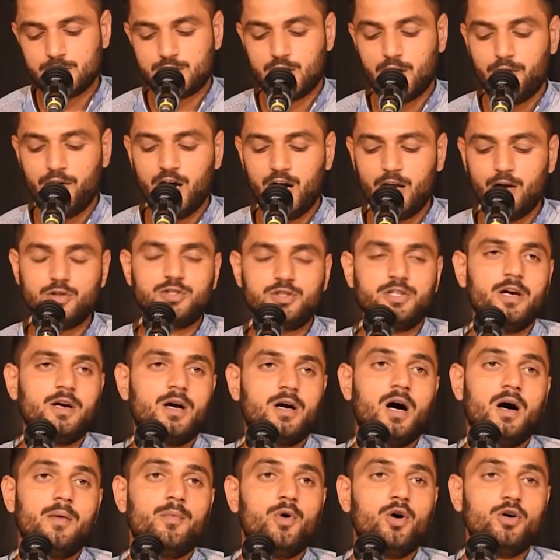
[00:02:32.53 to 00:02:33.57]
सवालों से
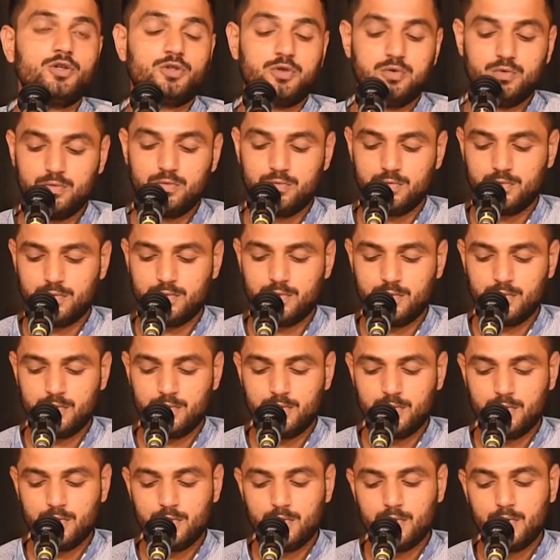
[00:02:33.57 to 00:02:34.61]
खामोश हूँ
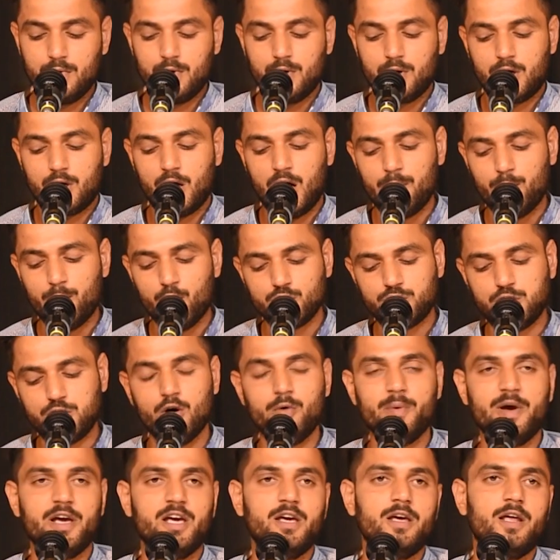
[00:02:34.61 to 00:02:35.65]

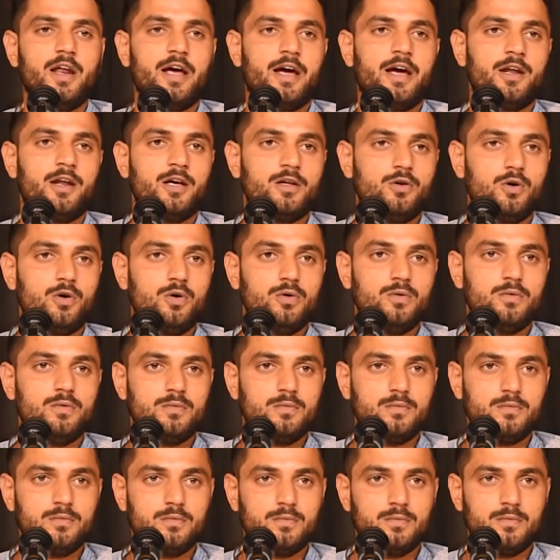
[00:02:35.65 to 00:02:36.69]
खामोशियों में ही रहने दो
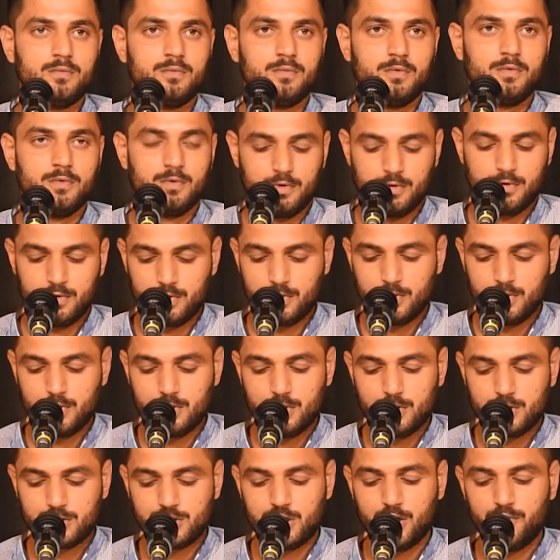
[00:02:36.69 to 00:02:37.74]

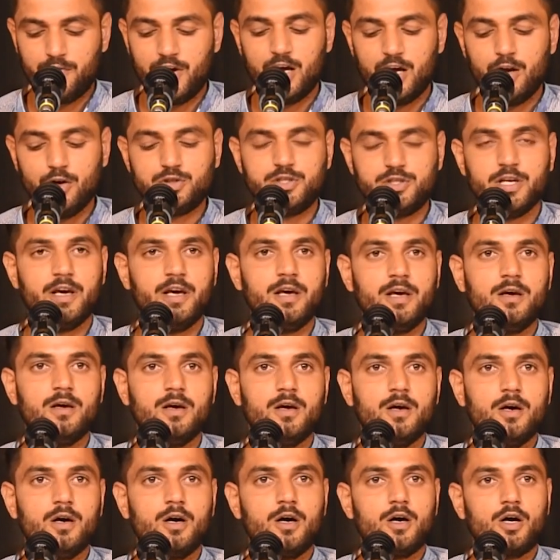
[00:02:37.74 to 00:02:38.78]
सवालों से
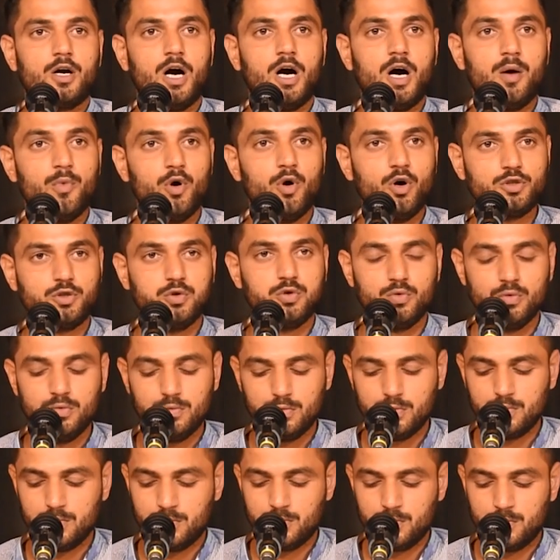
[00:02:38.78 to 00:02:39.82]
खामोश
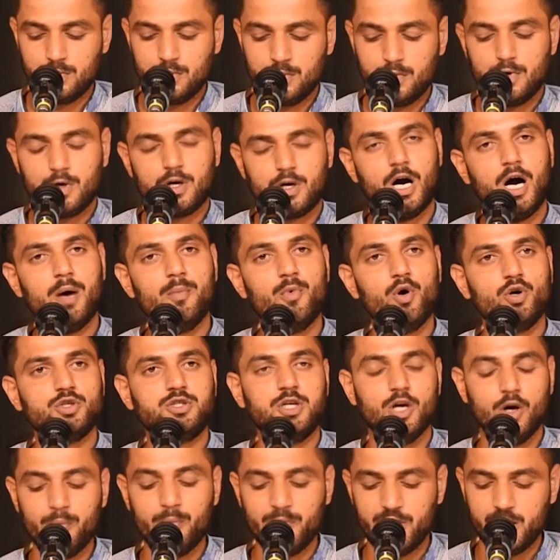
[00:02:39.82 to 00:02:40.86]
हूँ
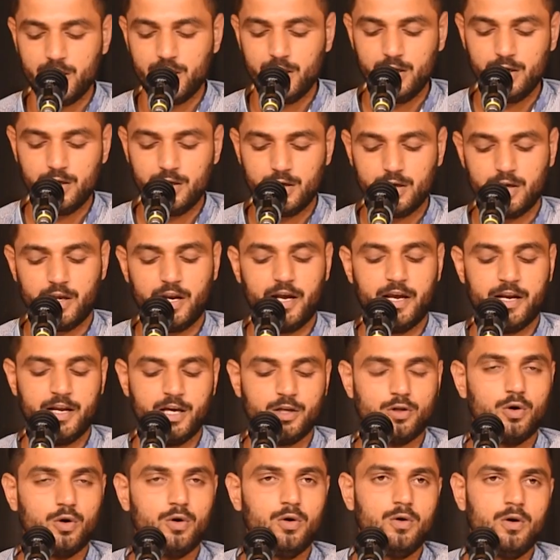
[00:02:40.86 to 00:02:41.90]
खामोशियों में ही
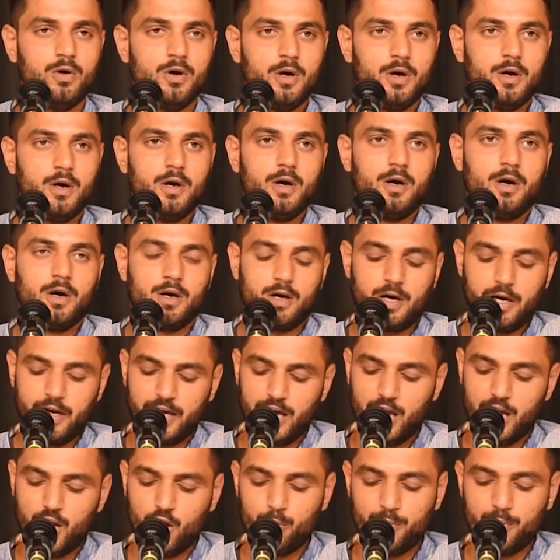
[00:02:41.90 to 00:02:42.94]
रहने दो
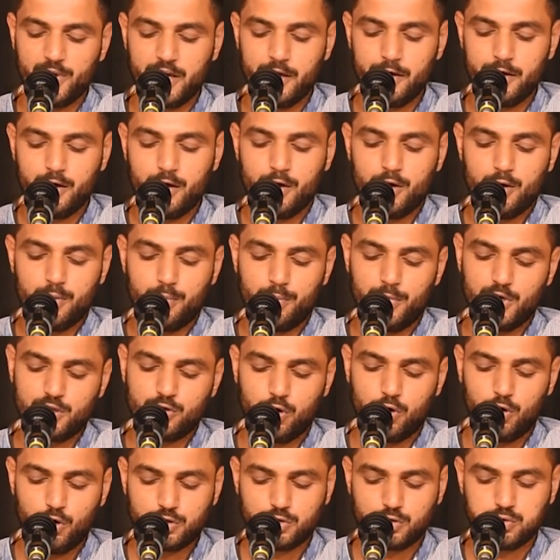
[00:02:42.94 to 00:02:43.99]
ख्यालों में
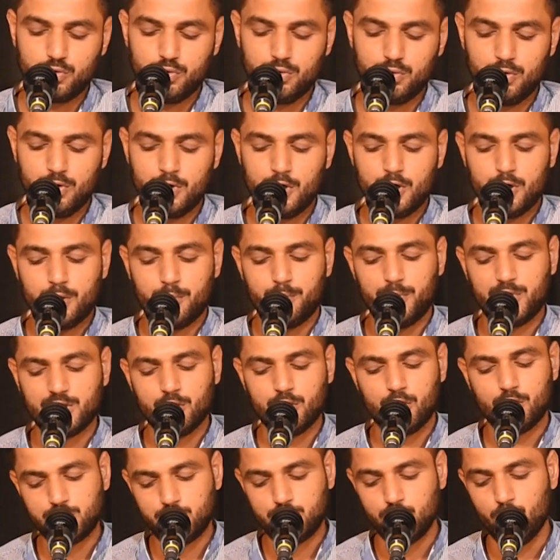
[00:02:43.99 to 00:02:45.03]
मदहोश हूँ
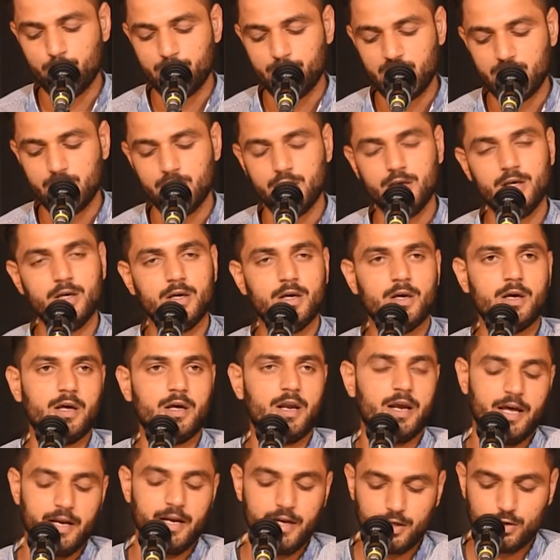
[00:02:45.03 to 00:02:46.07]
मदहोशियों में ही
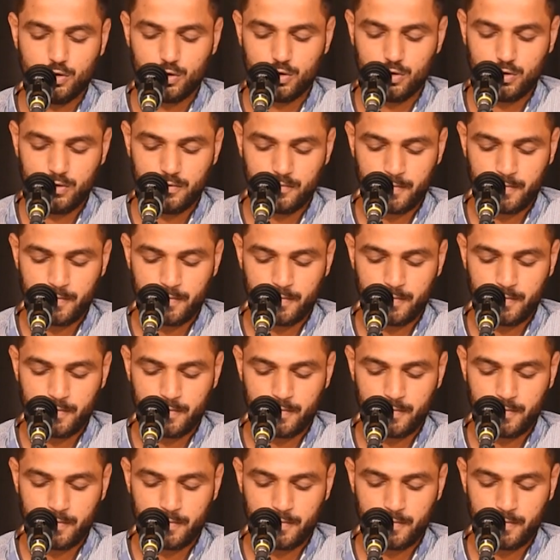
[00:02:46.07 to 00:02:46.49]
रहने दो